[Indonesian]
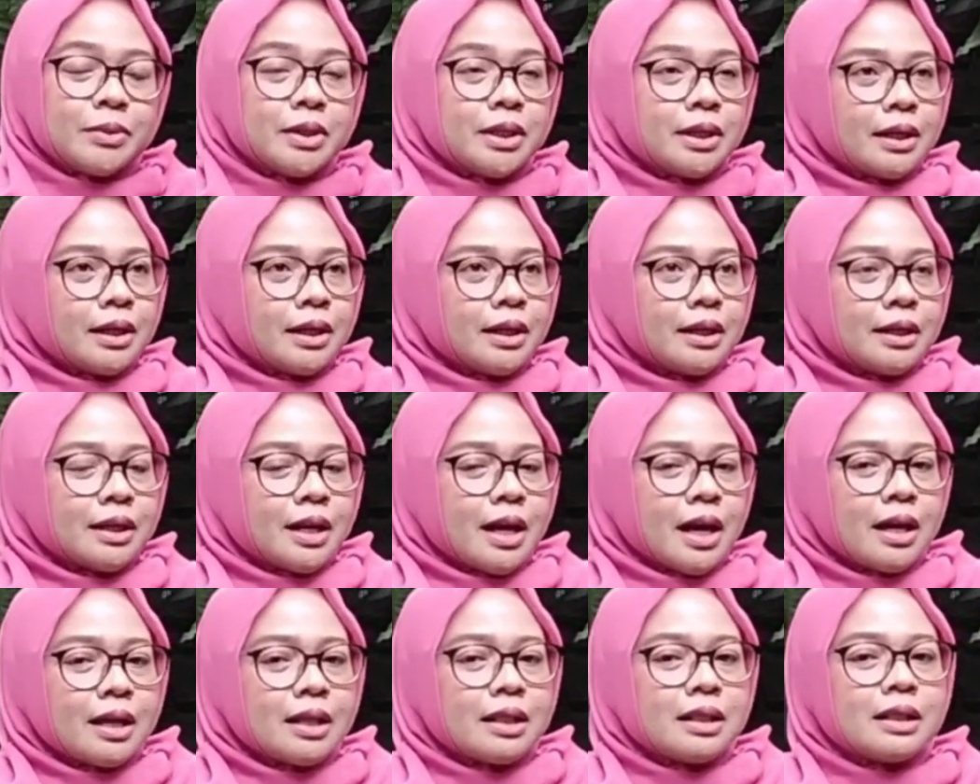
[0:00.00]

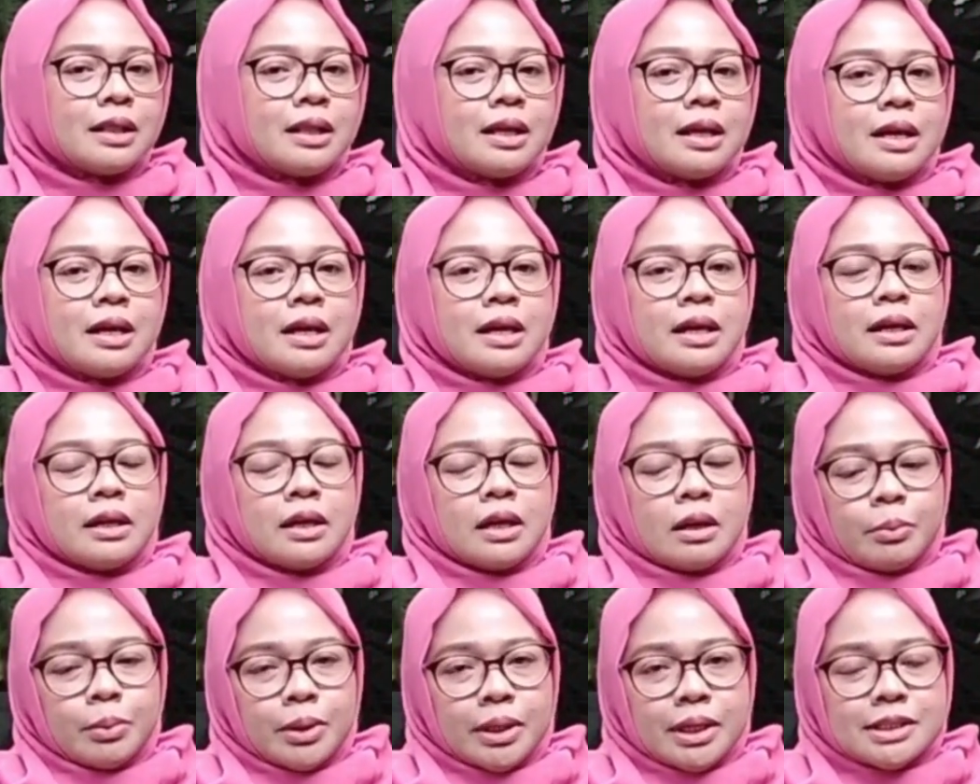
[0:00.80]
terkenal
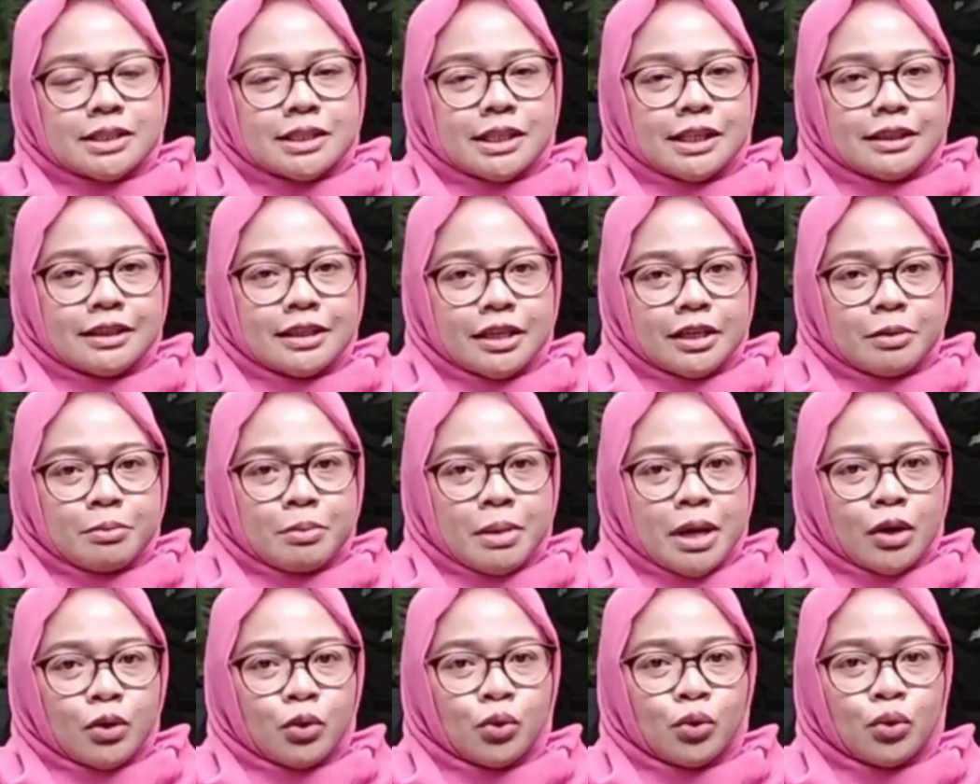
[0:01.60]
yang berasal dari
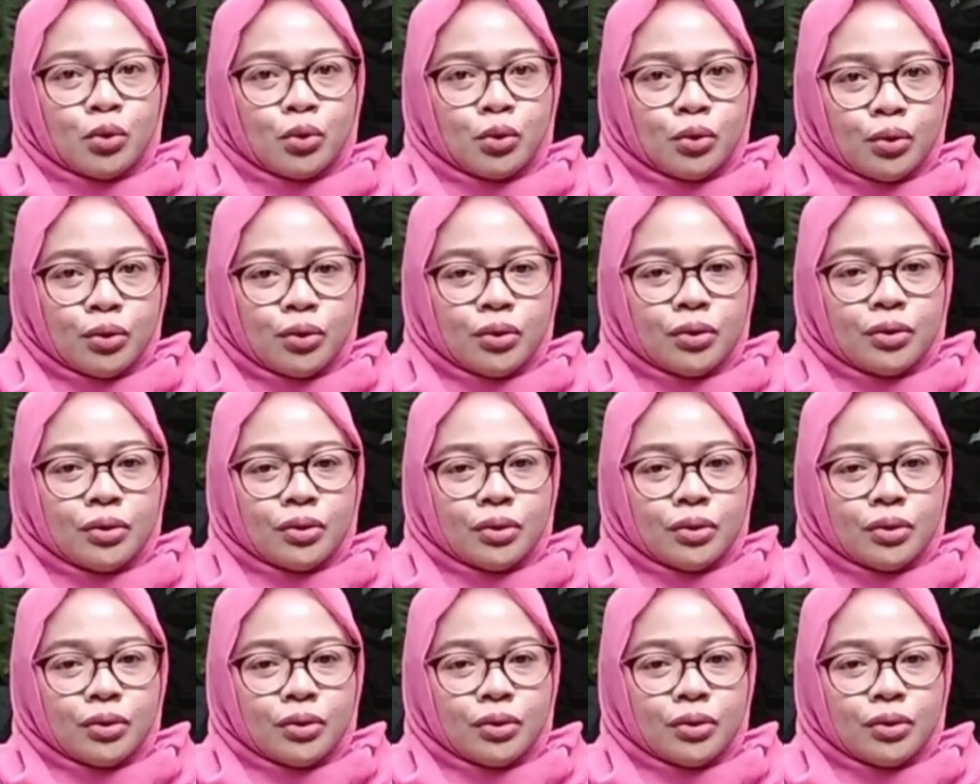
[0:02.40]
Maroko